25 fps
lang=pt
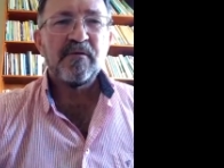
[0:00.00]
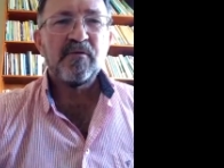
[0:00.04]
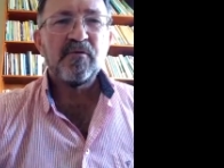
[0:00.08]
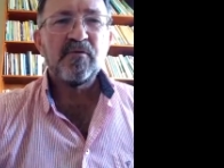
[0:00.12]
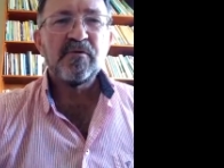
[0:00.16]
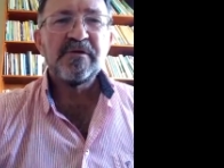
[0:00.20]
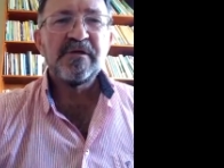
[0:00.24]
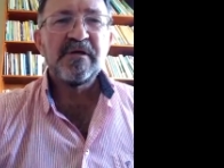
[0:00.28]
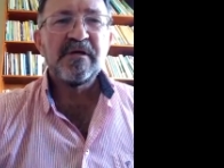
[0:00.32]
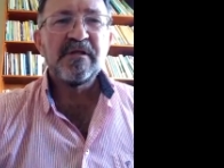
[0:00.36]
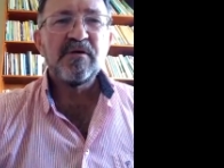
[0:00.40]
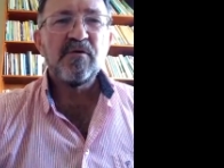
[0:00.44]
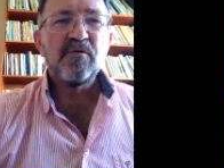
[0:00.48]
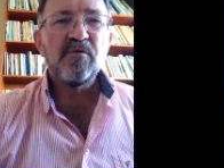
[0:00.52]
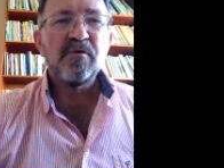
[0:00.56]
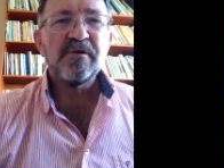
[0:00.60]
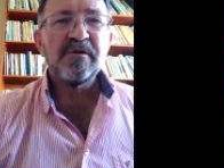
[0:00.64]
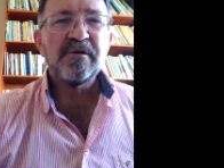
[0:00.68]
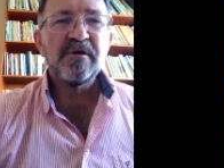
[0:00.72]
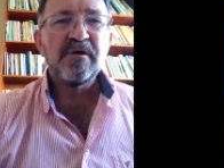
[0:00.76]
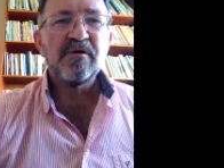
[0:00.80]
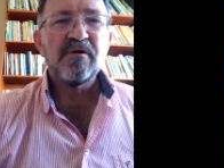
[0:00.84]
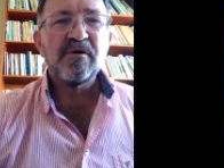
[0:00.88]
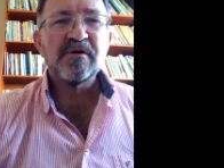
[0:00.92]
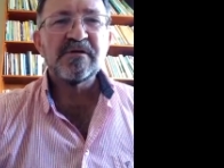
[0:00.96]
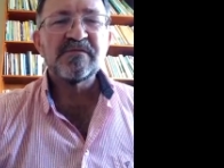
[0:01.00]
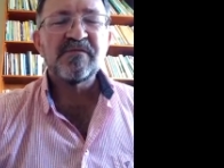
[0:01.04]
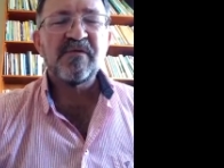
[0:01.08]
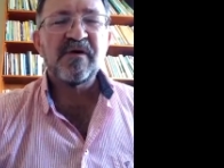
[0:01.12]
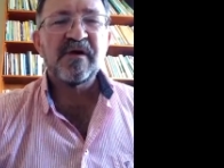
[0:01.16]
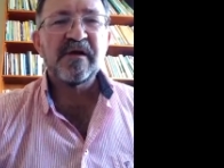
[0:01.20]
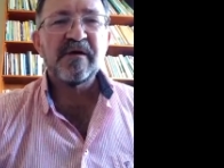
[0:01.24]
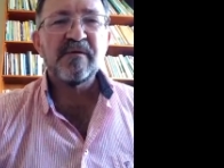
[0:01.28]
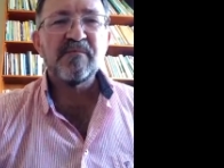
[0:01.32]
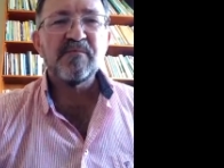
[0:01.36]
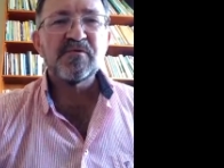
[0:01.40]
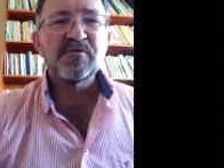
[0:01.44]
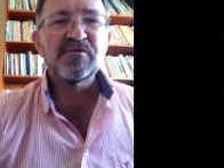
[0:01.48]
No dia de ontem nós
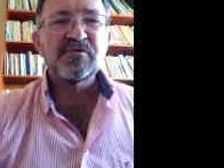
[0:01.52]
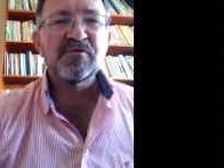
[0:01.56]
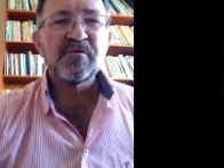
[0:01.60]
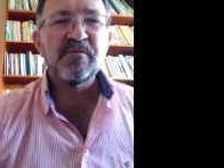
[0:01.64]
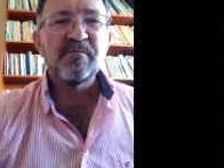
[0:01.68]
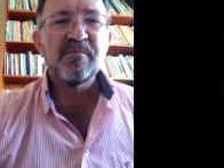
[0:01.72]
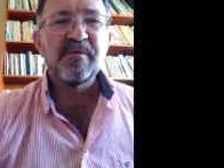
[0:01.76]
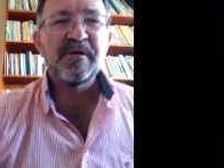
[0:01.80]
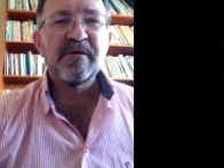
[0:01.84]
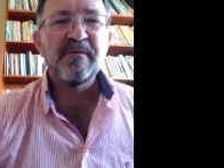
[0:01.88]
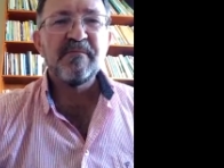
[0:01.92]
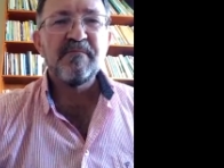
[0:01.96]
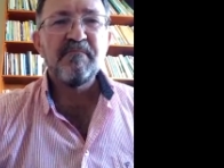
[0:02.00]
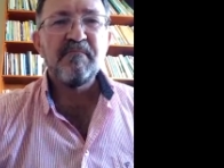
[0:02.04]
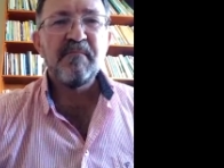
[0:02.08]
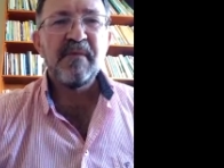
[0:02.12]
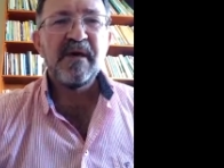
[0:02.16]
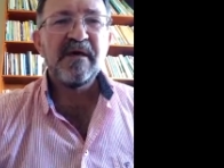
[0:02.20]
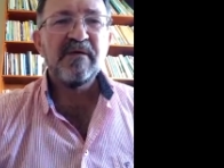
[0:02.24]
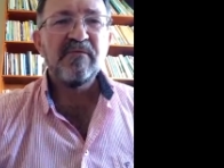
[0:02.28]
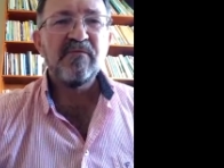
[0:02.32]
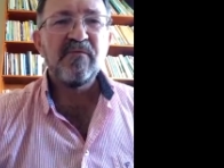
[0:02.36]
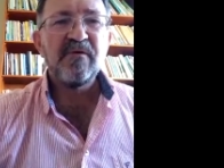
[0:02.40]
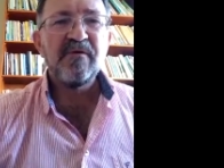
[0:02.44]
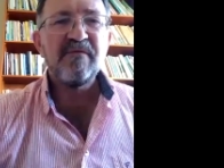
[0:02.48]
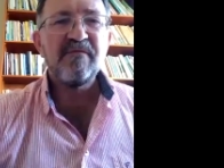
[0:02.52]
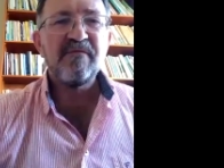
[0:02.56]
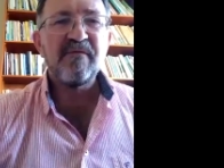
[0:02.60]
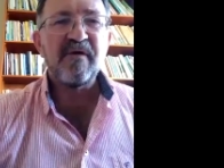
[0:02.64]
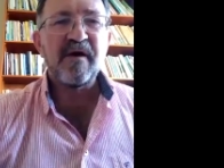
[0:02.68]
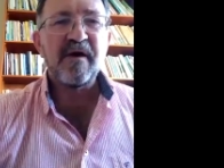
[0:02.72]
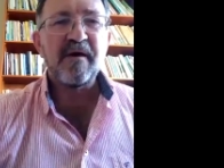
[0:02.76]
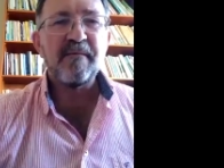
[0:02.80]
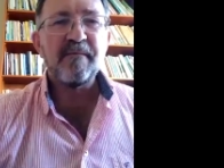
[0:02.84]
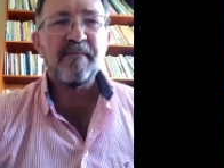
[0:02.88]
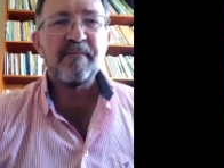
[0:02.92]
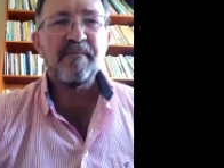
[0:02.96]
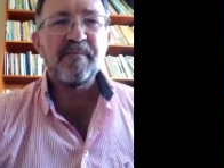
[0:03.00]
falamos sobre medo e
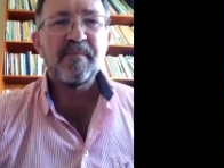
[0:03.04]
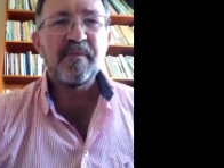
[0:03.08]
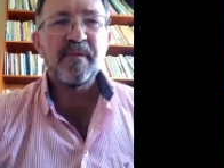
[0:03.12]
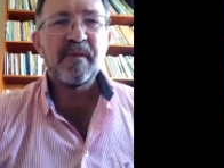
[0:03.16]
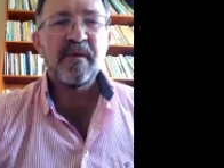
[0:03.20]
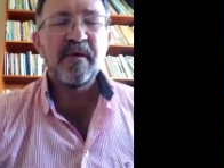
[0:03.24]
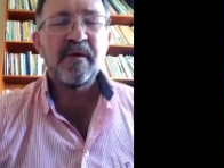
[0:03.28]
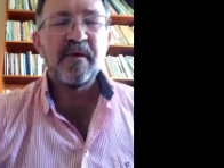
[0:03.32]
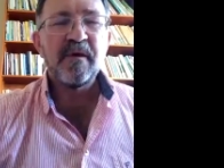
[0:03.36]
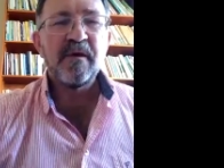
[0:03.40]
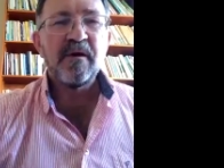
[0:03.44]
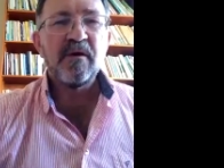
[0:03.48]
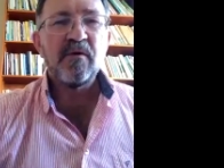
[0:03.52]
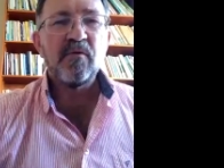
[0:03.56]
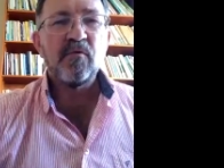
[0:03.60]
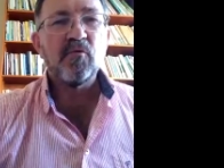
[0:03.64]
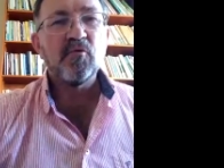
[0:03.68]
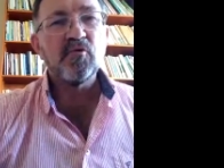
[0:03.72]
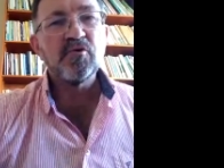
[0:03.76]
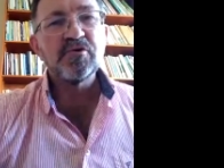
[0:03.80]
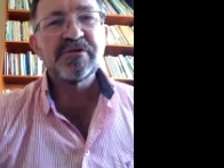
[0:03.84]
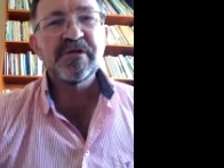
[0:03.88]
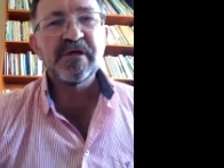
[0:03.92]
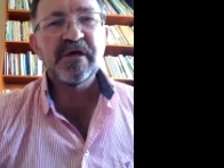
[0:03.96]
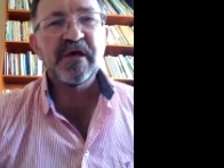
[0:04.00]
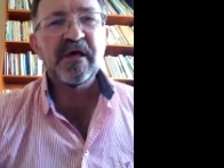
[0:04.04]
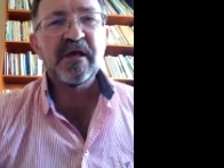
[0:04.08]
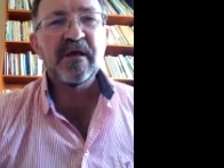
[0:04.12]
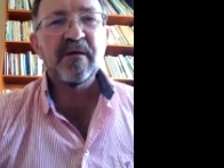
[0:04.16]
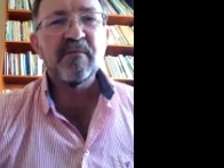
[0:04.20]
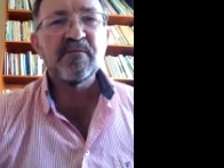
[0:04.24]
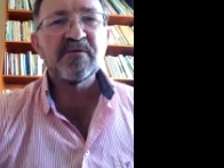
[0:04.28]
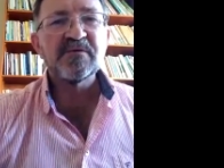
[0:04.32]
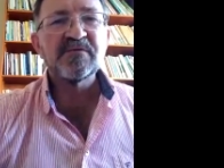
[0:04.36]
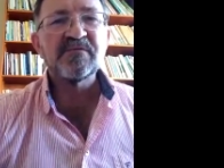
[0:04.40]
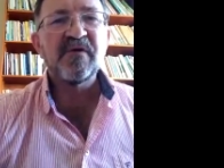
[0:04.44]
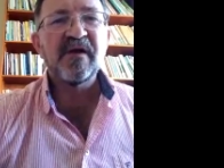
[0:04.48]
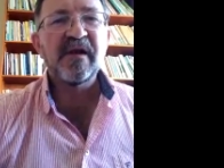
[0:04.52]
fé. Hoje
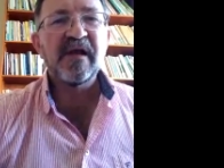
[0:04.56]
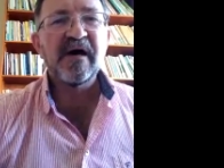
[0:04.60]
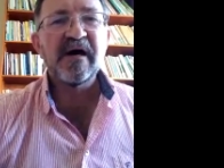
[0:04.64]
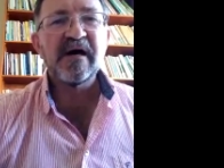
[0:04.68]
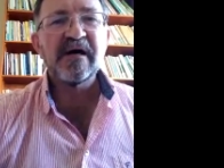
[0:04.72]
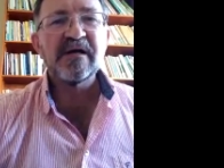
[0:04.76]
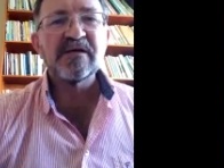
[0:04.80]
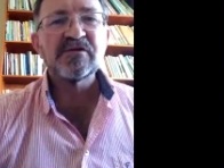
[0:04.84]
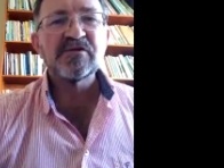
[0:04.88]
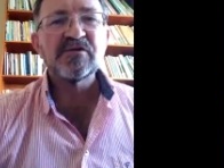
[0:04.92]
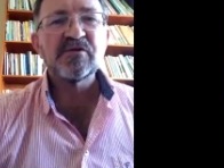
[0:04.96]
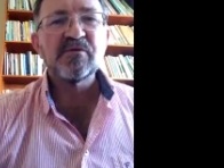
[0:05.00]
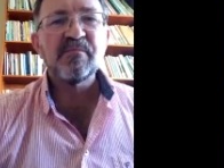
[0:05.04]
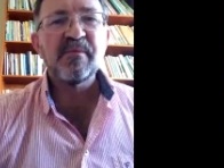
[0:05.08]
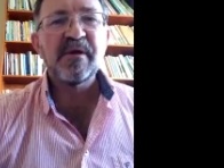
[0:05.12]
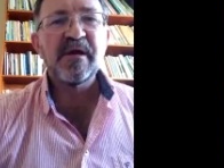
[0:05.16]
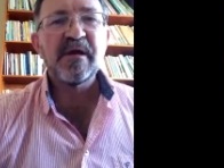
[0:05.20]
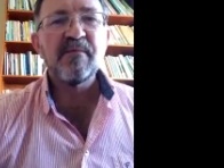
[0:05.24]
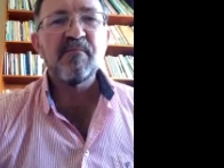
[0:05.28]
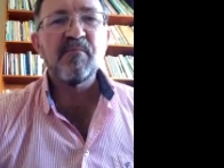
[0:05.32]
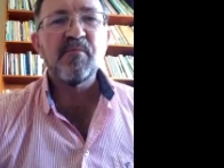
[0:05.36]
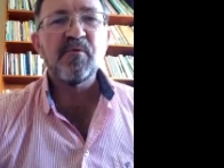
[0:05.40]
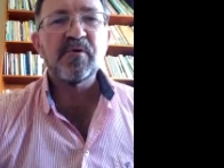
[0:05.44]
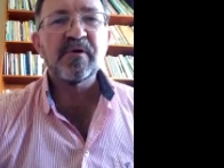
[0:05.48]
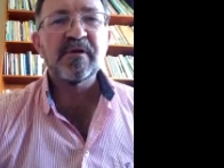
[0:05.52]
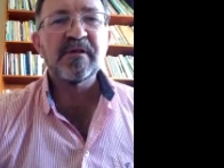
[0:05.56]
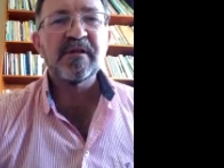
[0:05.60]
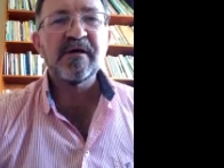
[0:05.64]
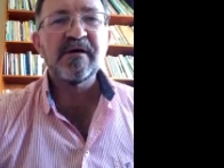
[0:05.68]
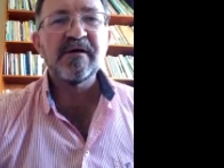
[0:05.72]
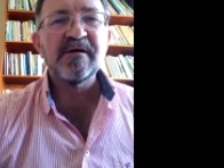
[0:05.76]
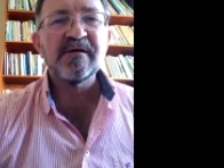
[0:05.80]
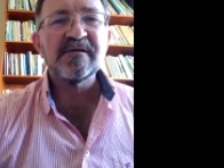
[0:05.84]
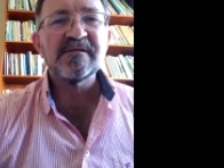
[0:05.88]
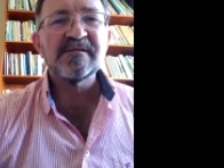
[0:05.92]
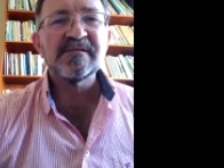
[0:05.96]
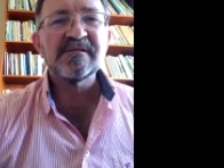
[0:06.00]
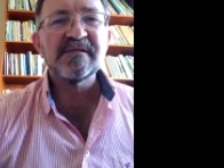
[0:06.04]
queremos falar sobre a
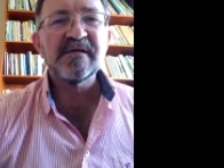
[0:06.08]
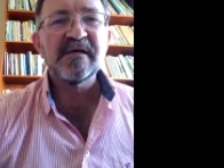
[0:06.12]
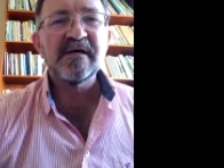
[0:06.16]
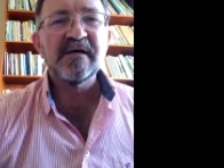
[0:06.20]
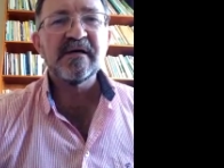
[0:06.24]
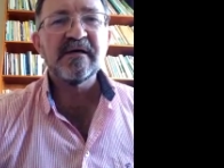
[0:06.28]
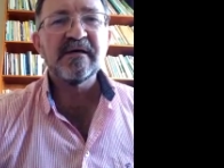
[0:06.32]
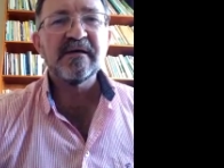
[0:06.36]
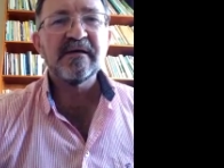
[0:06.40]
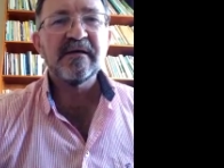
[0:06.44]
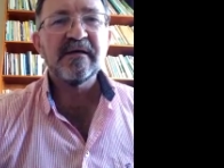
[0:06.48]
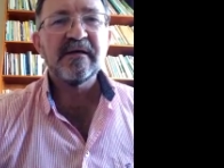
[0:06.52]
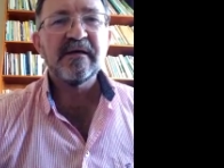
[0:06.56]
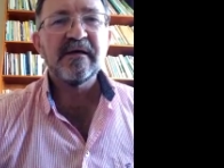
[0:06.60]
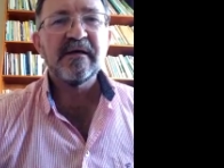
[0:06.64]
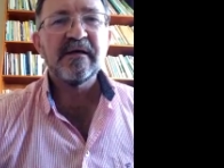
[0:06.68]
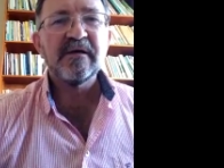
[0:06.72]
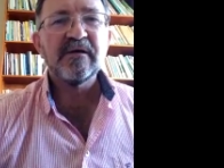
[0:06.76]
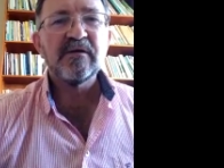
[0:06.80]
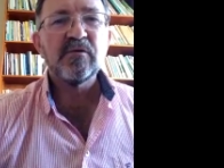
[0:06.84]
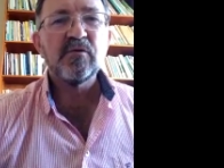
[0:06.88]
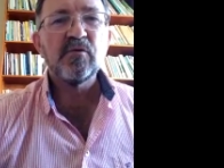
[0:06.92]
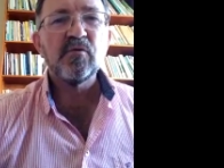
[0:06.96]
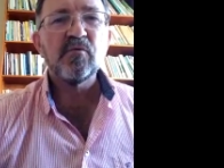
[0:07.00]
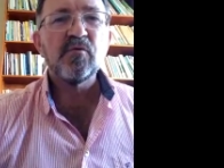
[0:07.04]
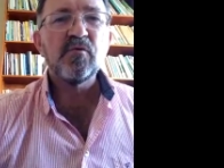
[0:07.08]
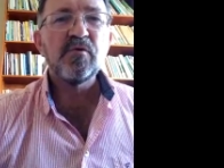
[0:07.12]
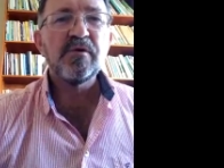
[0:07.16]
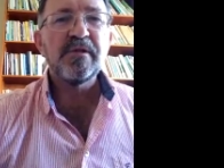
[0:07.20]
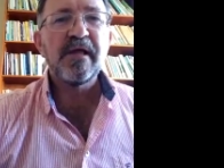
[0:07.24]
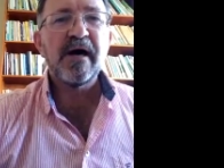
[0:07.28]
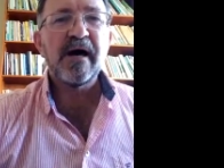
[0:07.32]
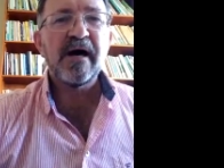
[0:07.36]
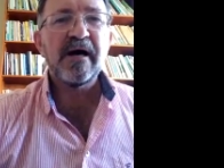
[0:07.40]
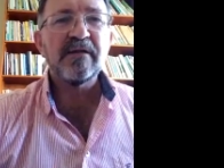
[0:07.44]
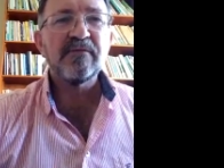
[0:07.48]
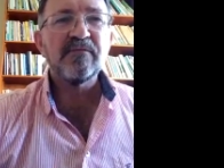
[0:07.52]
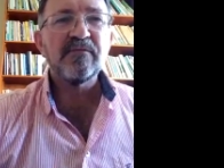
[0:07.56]
importância do
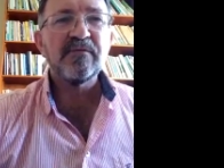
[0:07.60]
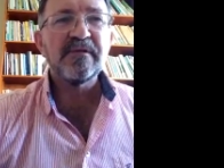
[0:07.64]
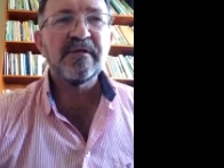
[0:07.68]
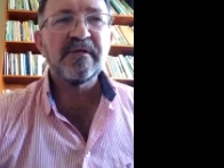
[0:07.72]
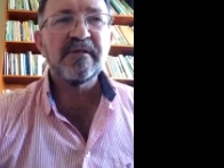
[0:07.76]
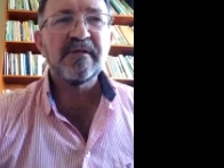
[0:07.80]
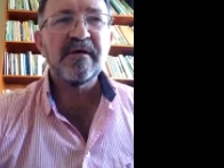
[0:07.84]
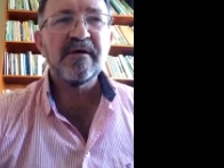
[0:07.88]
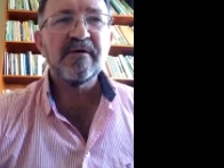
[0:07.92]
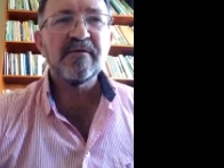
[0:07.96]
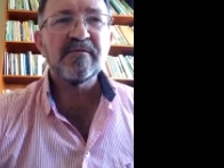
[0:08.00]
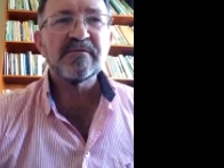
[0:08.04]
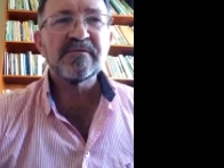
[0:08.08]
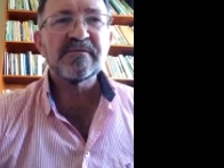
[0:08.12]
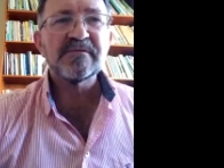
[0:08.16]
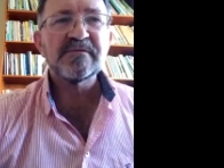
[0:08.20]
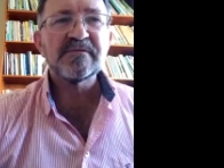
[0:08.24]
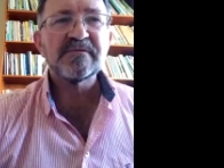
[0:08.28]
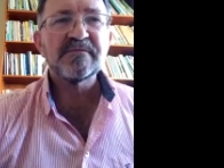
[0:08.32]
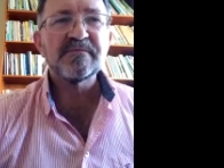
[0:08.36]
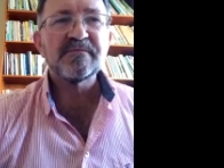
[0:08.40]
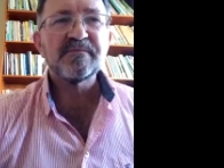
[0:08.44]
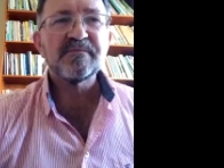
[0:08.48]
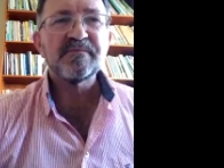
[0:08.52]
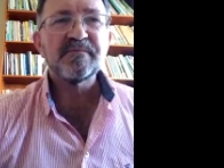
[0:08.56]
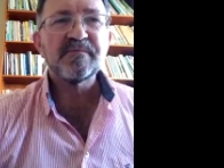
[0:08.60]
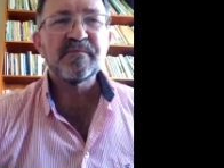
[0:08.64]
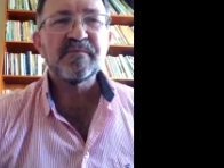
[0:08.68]
cuidado de Deus.